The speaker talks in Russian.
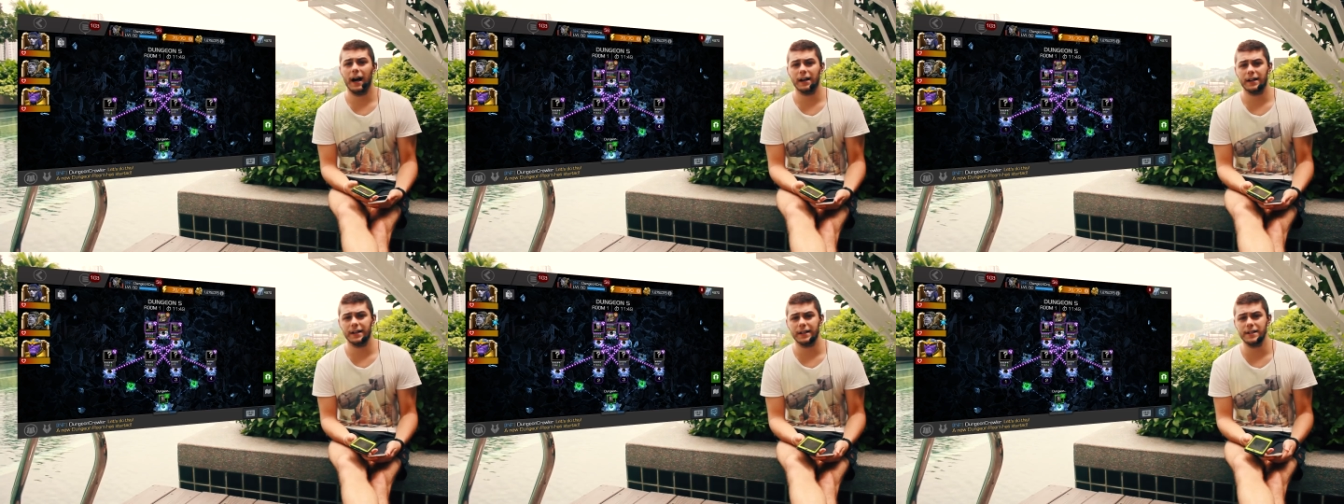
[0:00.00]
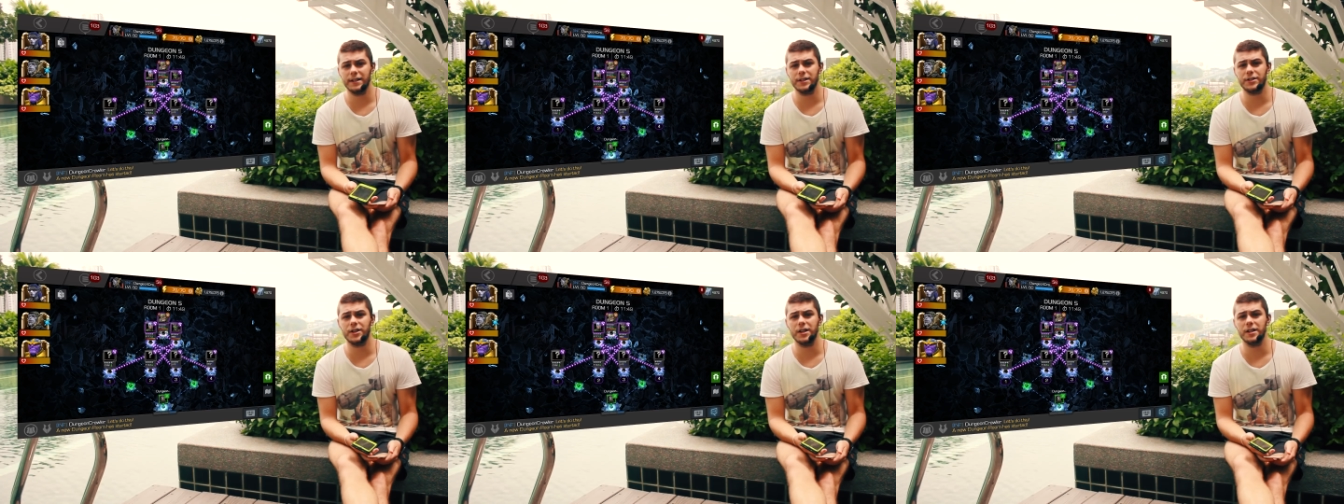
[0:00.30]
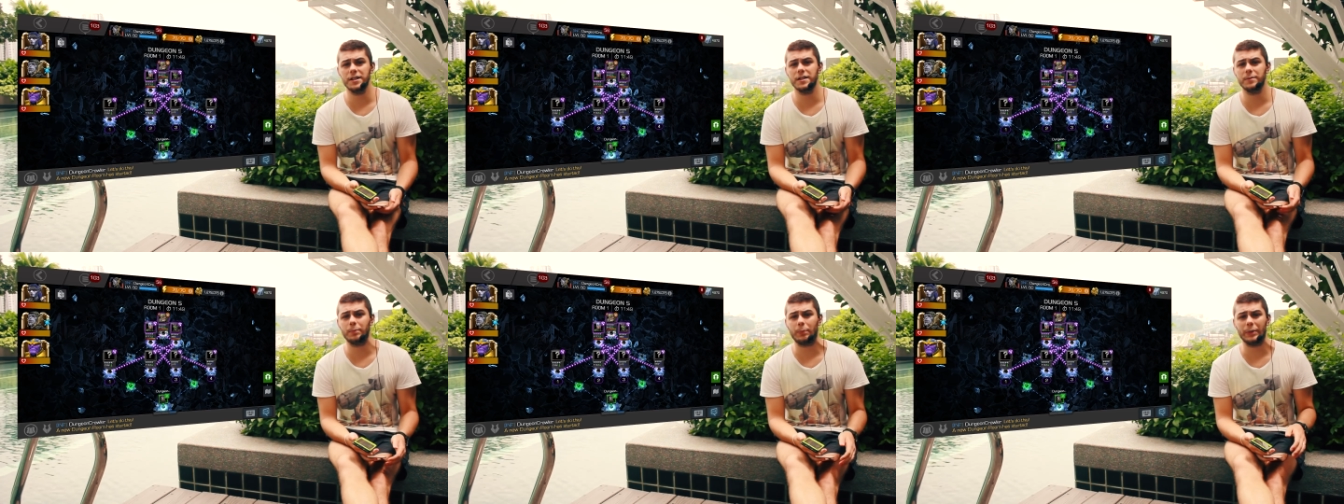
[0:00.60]

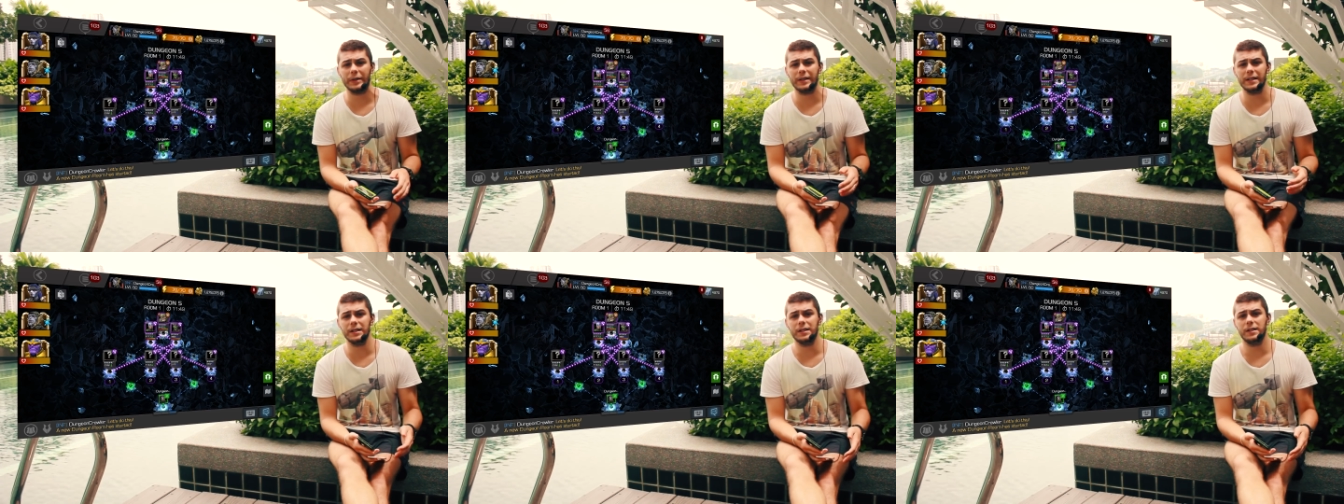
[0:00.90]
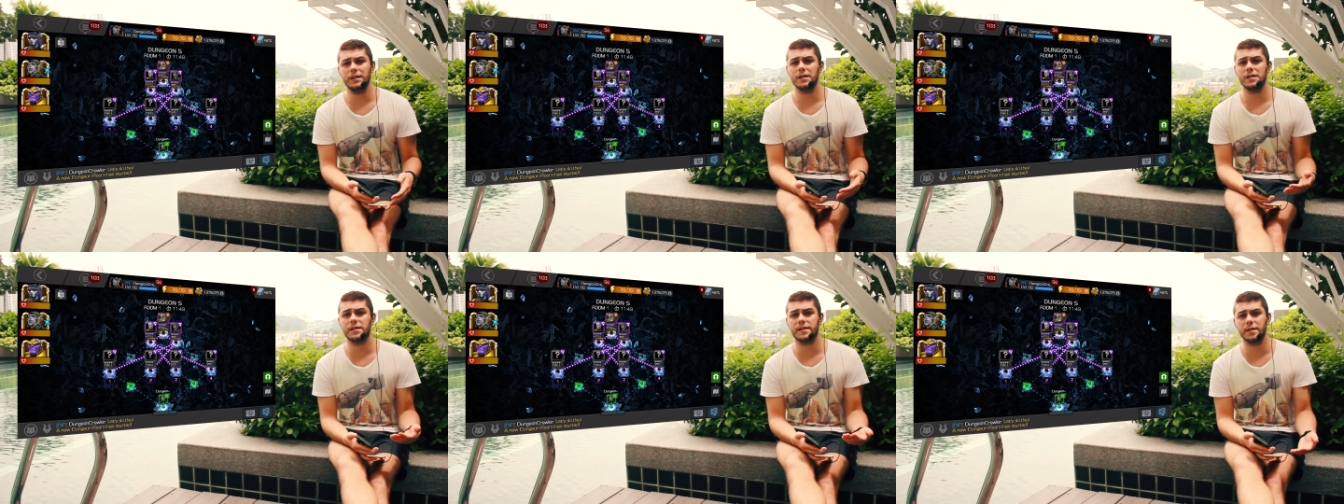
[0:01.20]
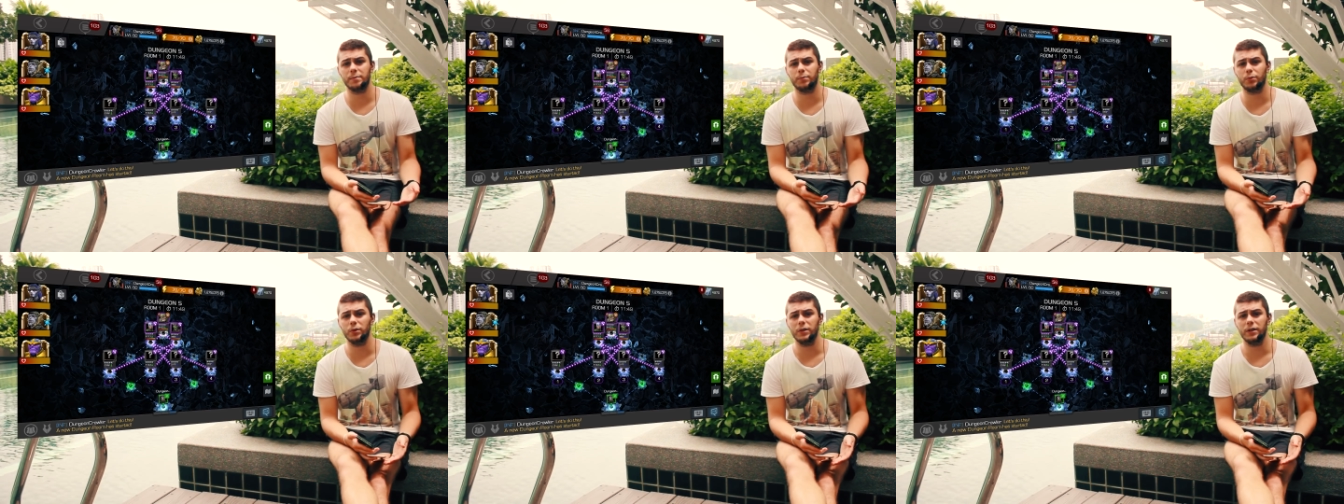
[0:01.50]
Ограничений по
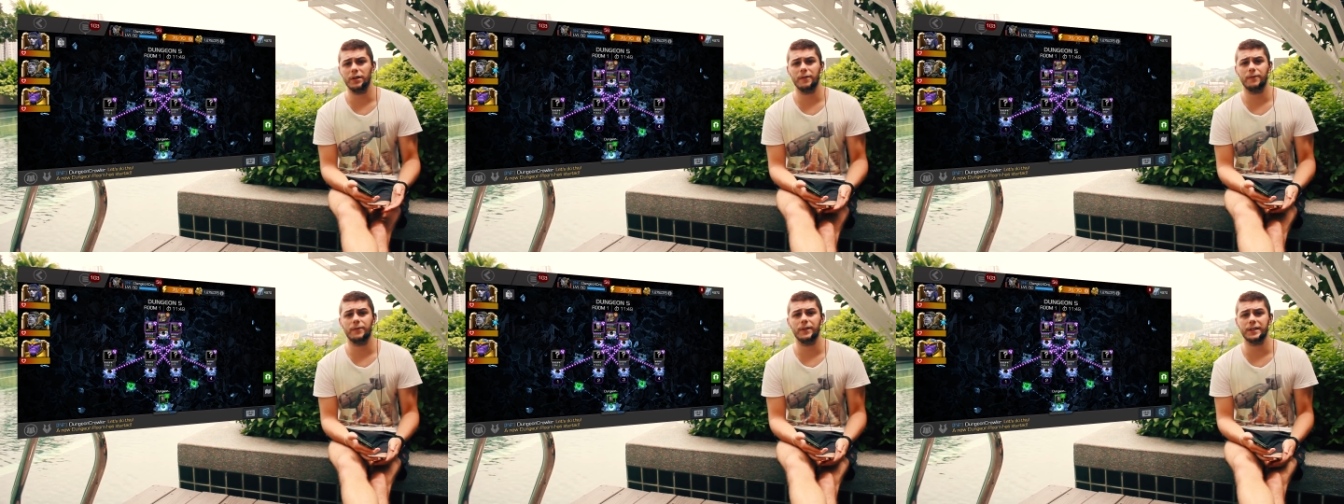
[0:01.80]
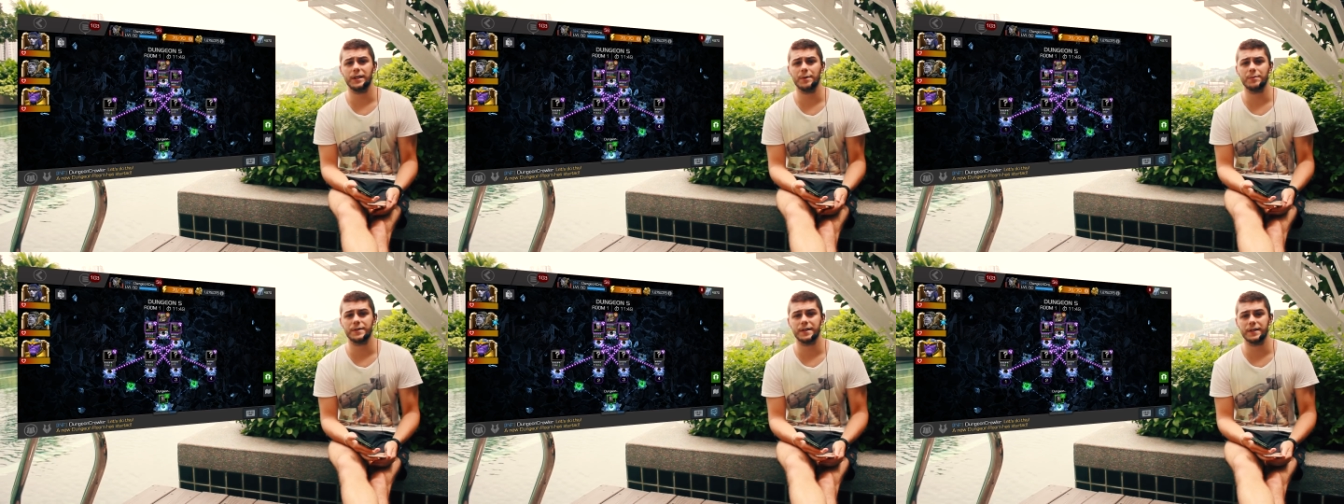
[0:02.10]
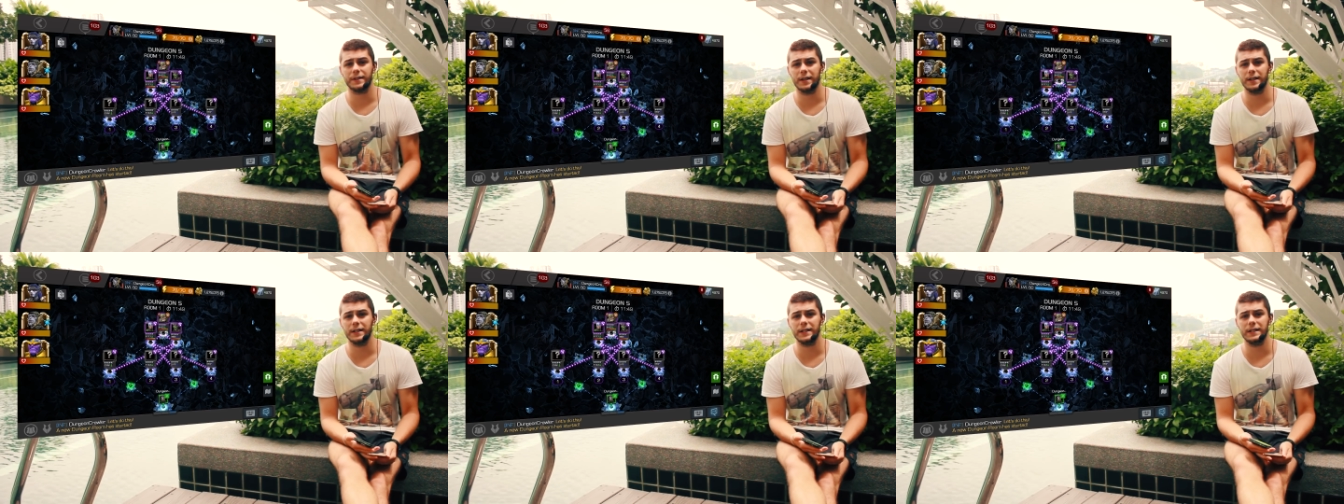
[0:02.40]
длительности боя в этом
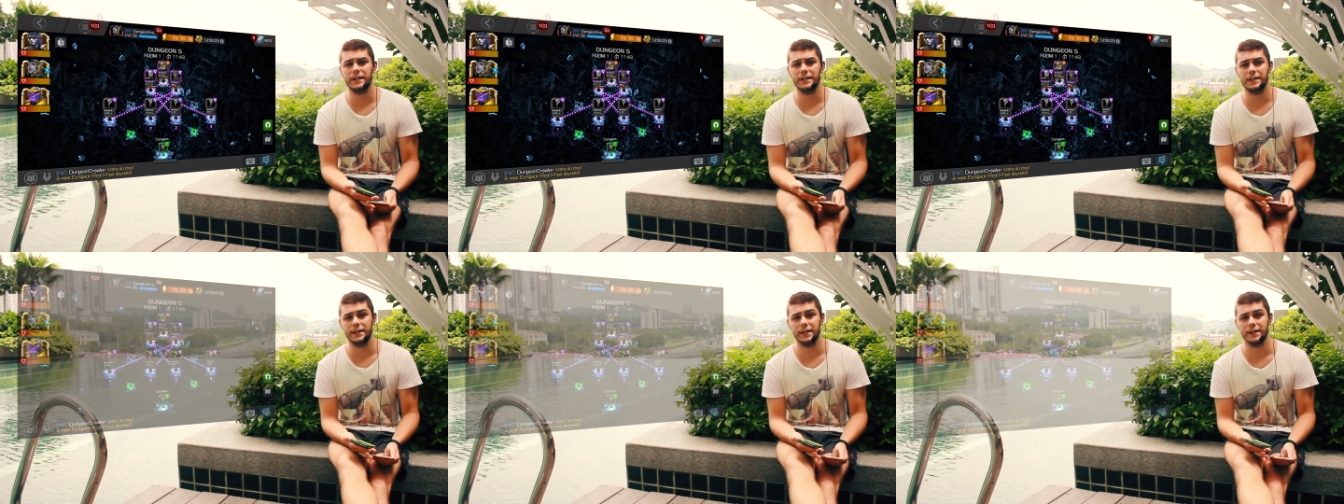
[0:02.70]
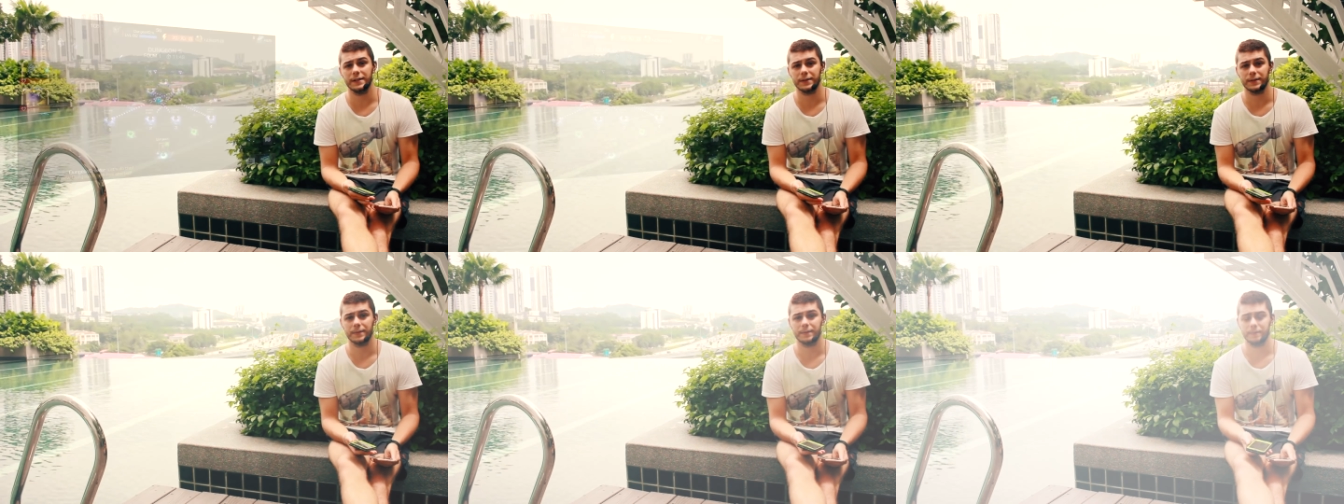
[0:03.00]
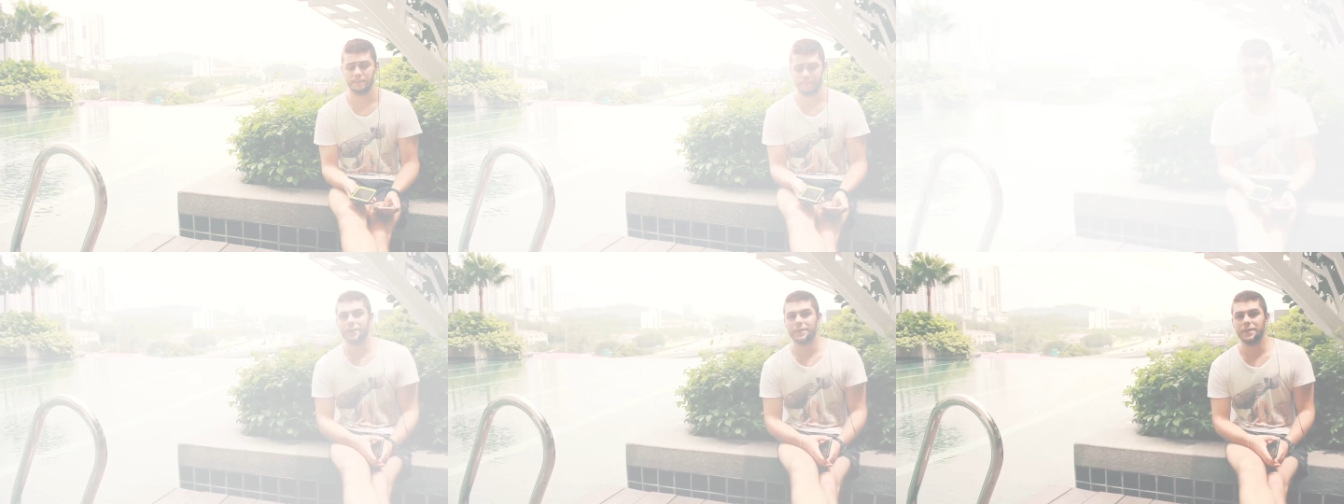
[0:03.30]
задании нет.
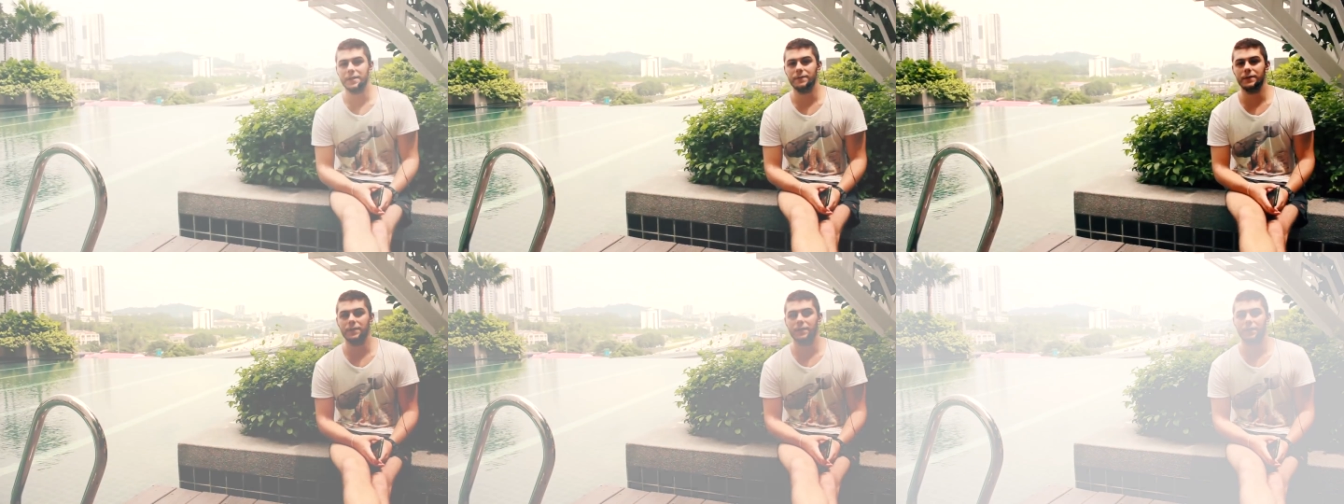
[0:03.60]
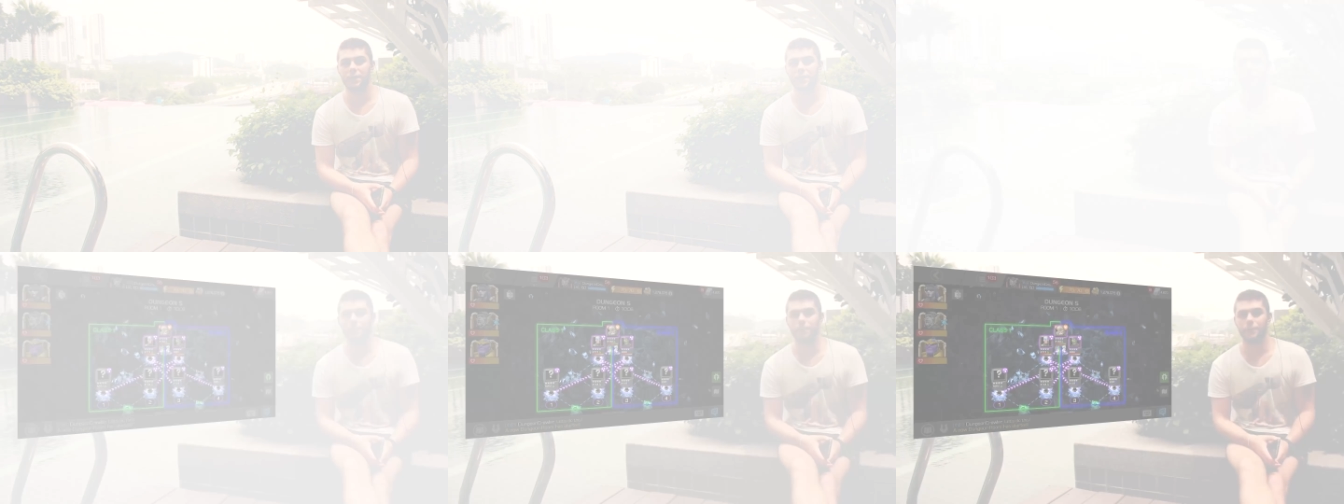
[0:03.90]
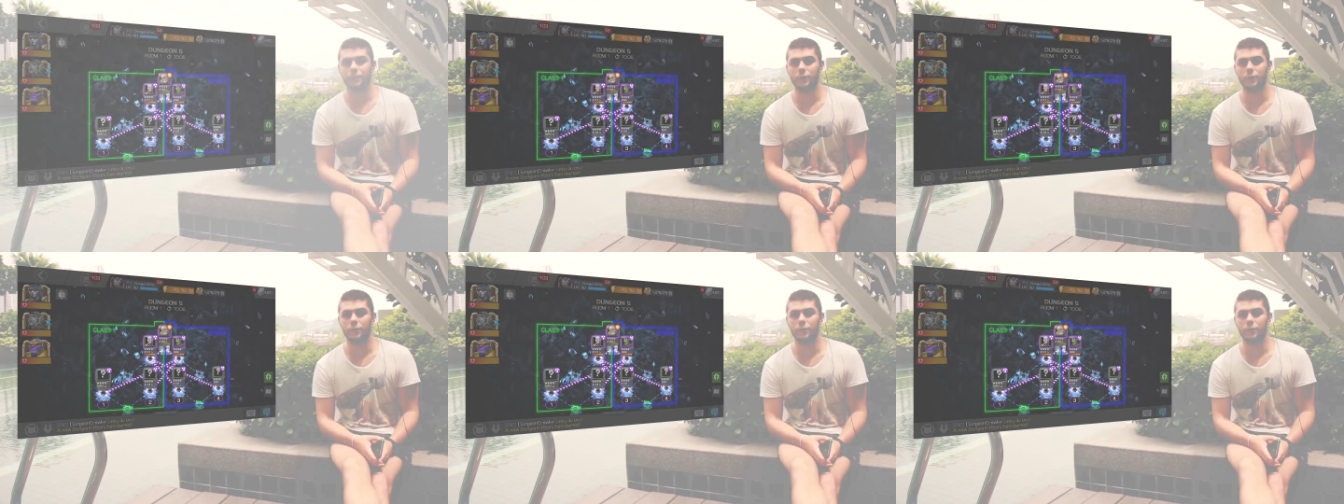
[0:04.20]
Противники